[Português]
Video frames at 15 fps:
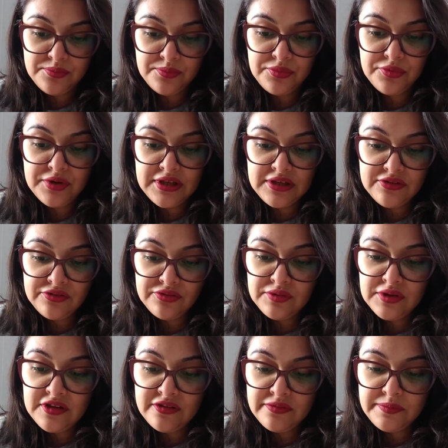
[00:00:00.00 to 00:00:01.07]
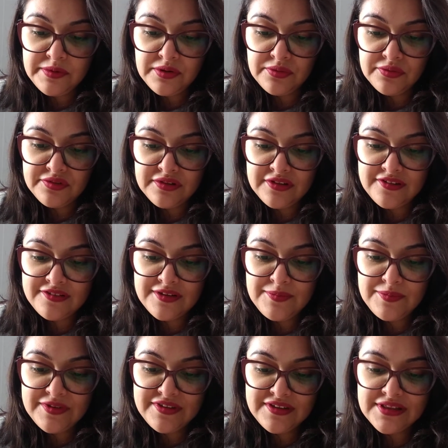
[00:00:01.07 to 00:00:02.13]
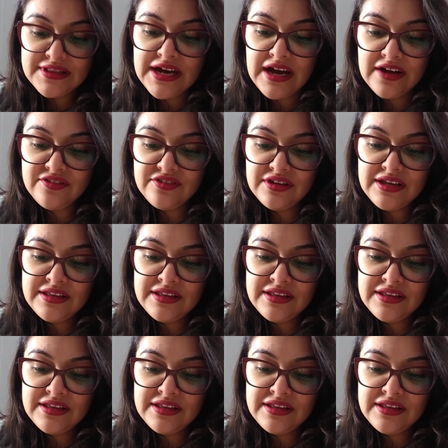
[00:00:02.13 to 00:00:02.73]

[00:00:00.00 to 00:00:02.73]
Por isso, inspirou-se na simplicidade